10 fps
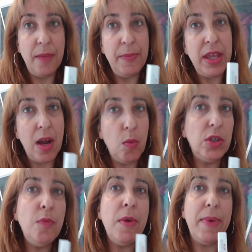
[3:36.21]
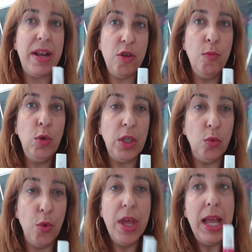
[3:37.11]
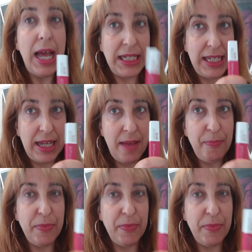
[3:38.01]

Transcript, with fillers: A mí ya cuatro me pareció multitud. Así que